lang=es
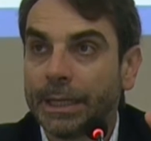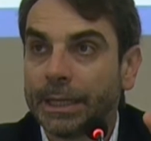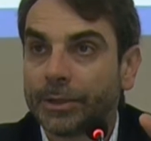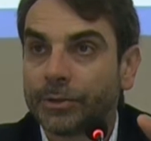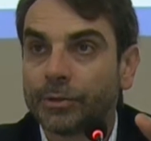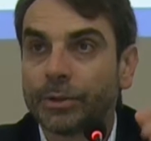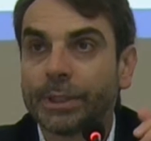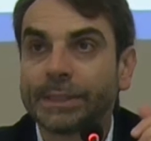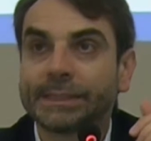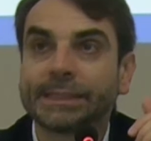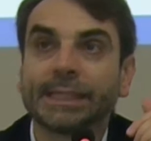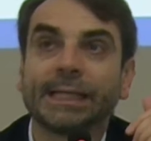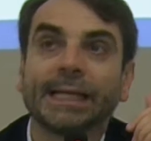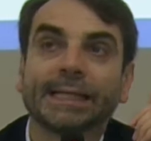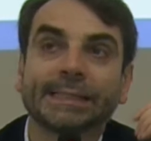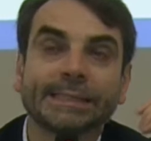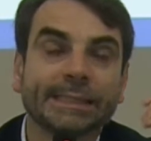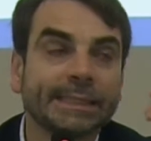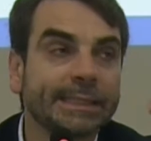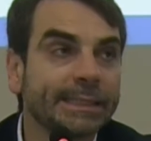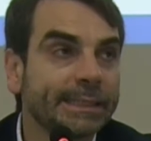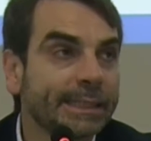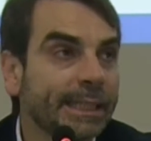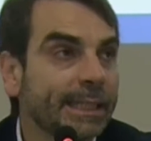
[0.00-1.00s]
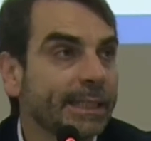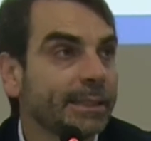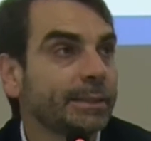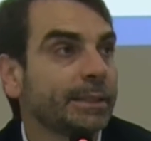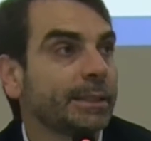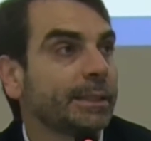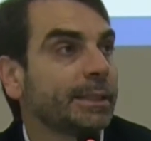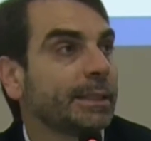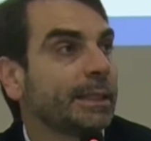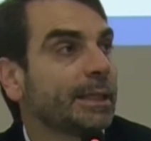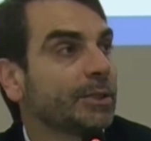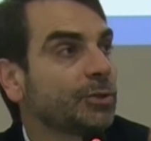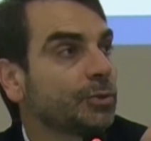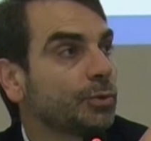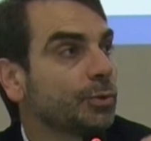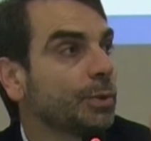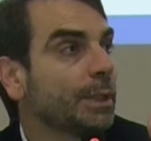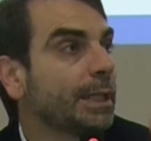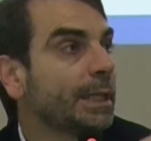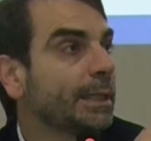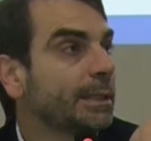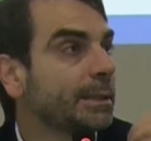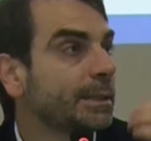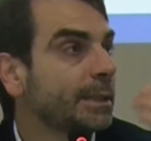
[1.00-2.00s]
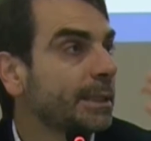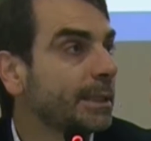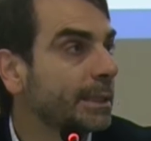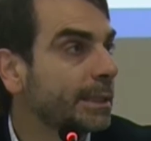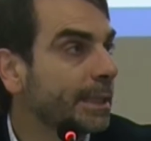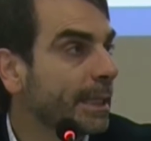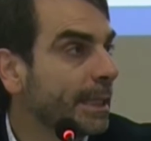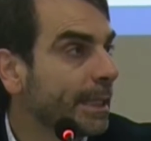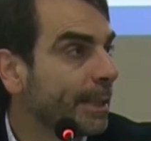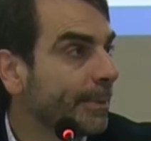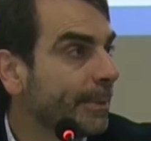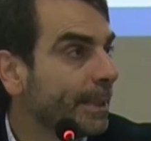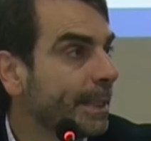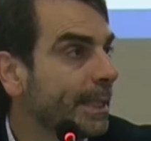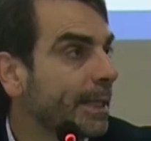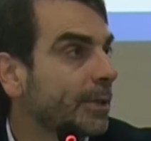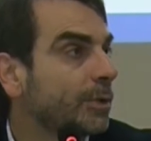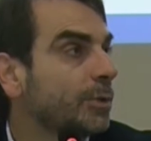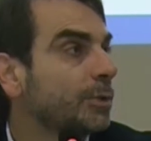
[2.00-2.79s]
No es el asistente del ayudante que le va a ir a